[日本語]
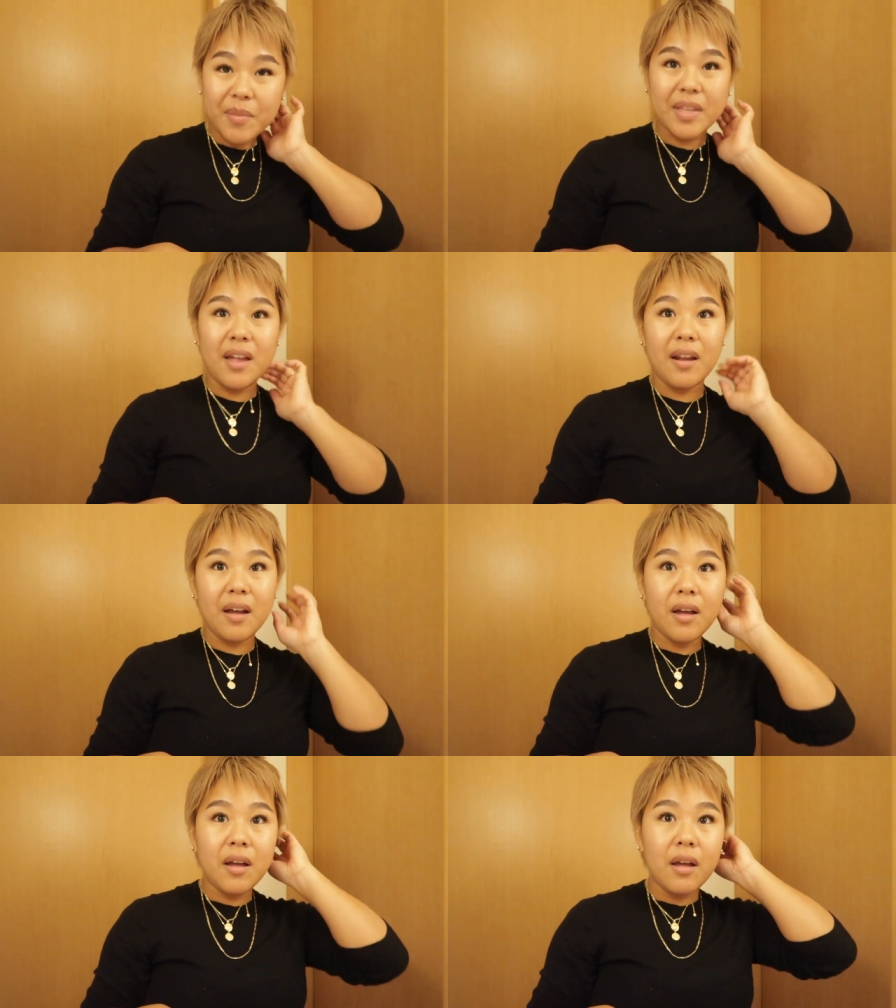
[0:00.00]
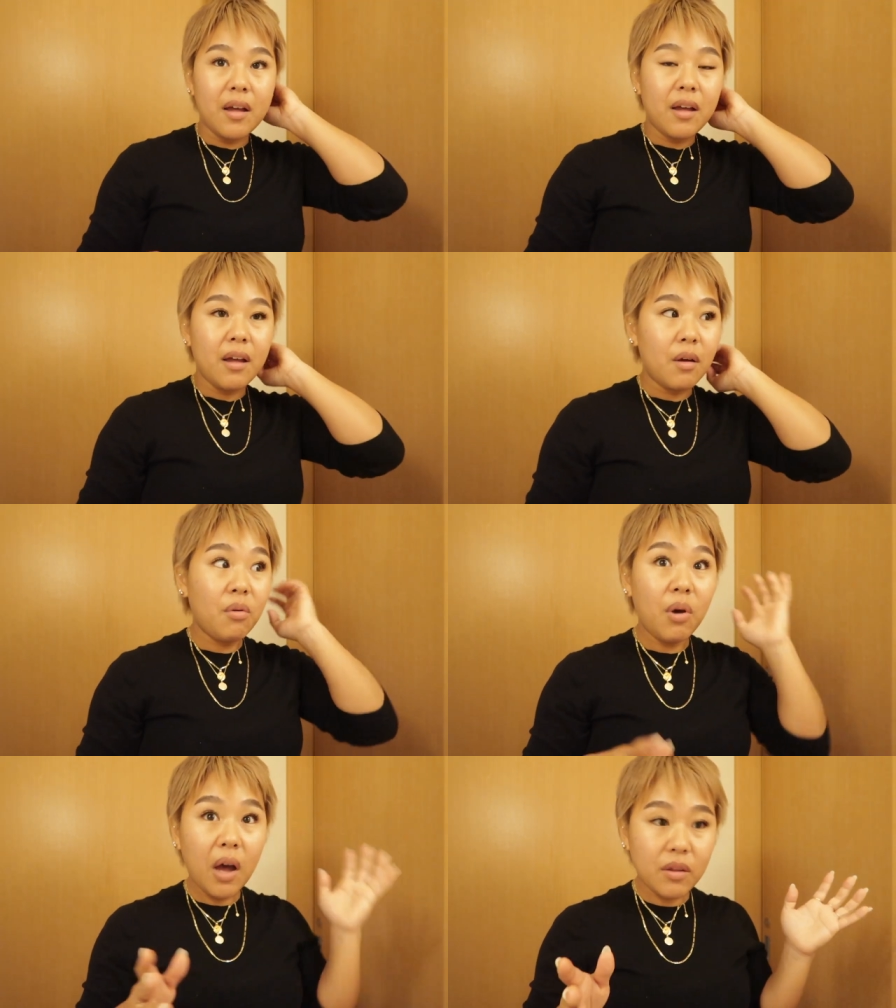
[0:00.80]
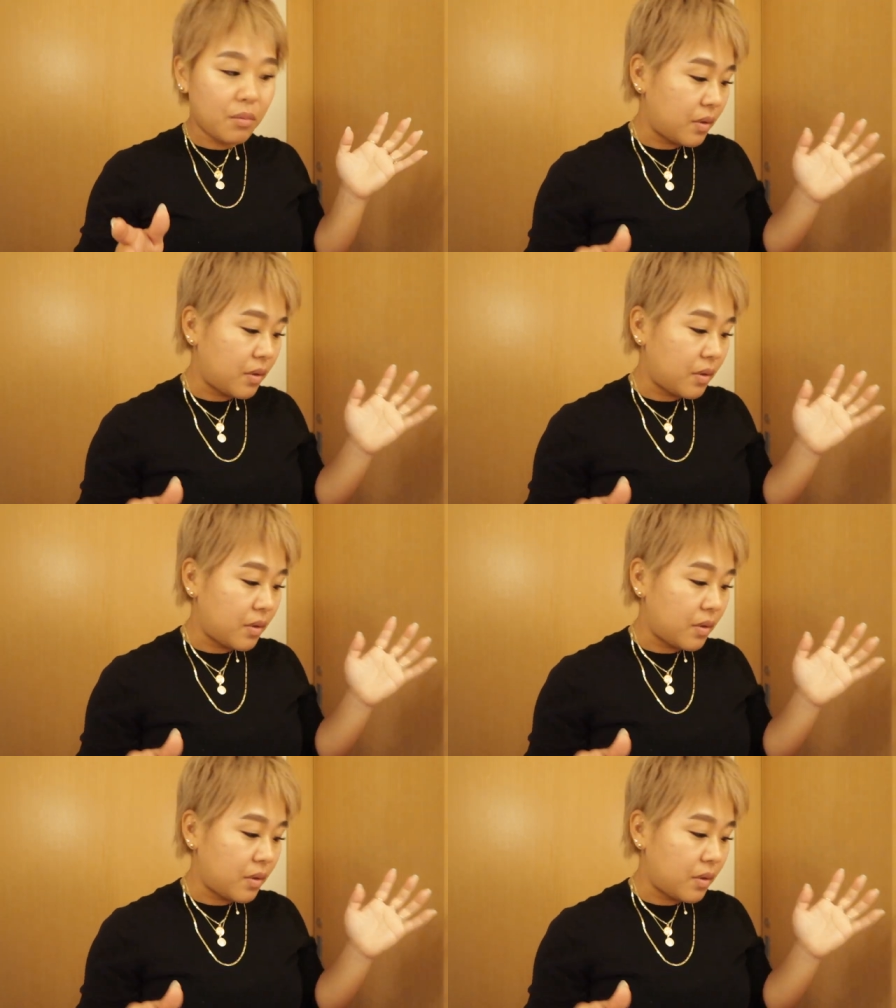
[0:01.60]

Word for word: みたいなわーと